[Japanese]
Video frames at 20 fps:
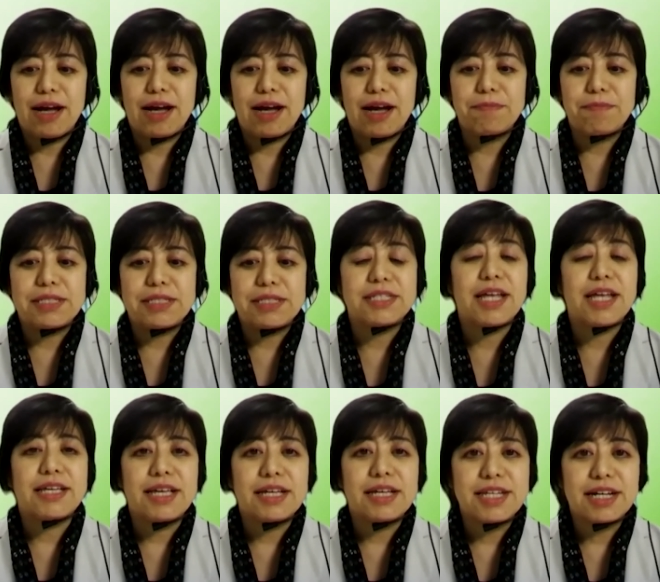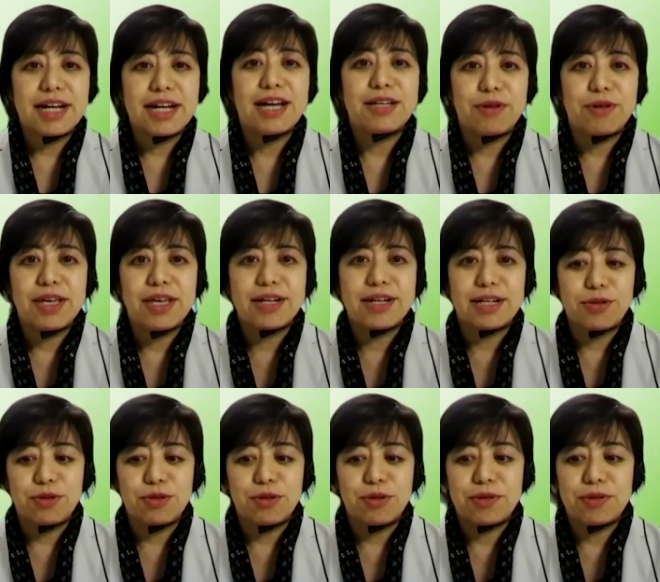あまあ、時代や社会の変化
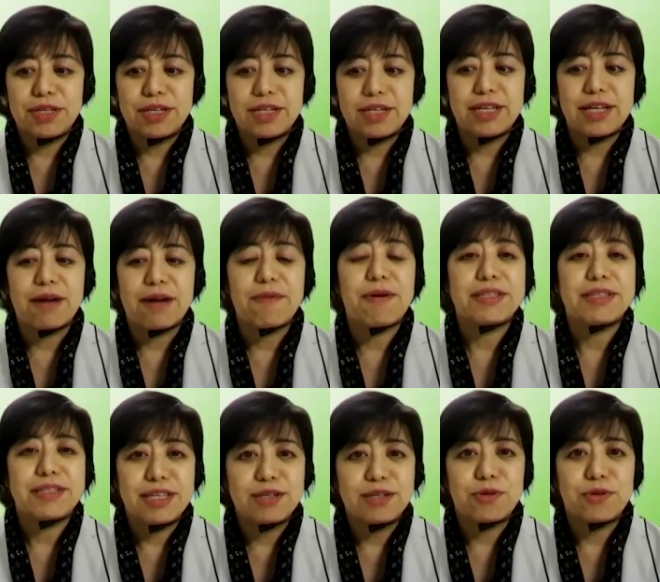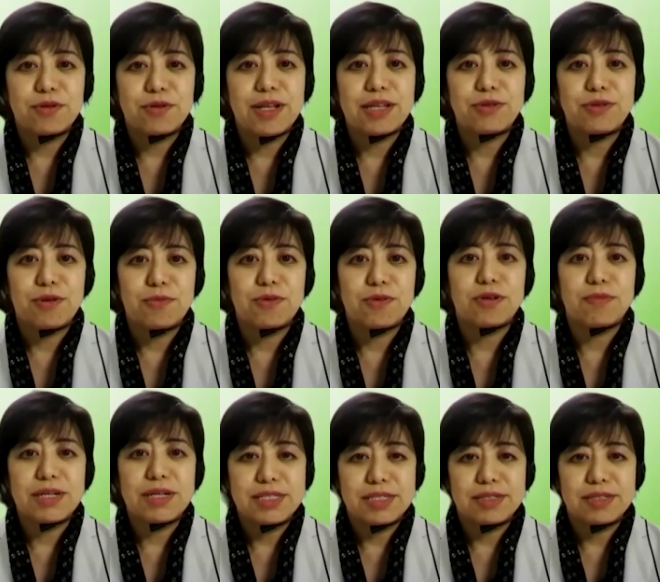とともに変わっていくものだと思
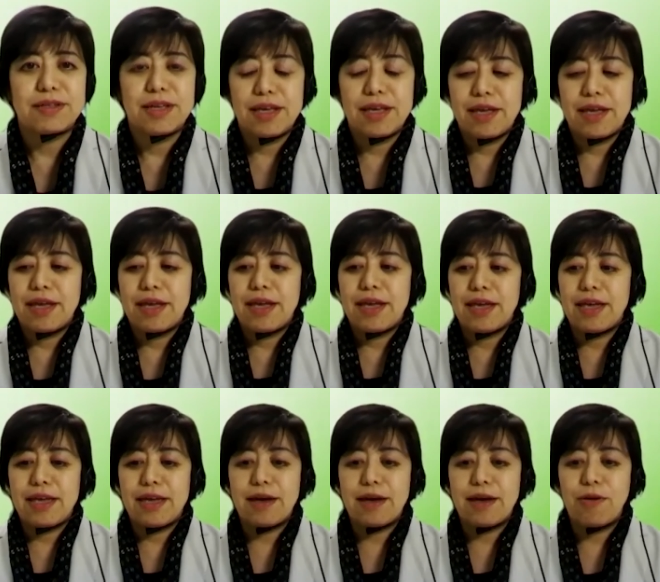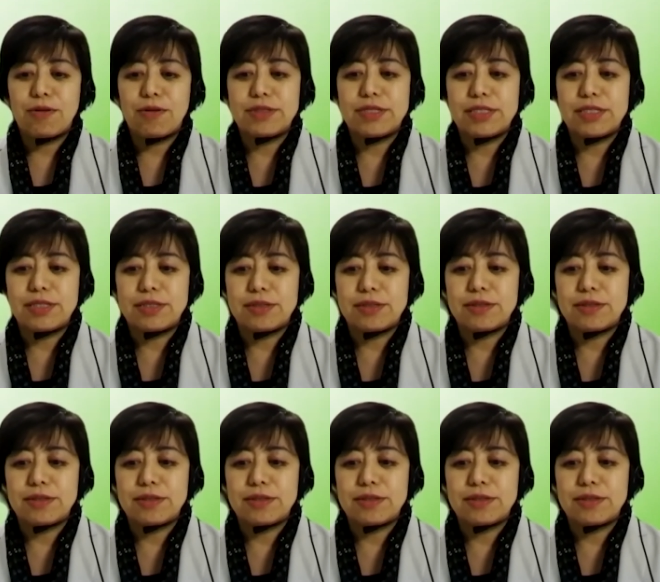います。えー、本日、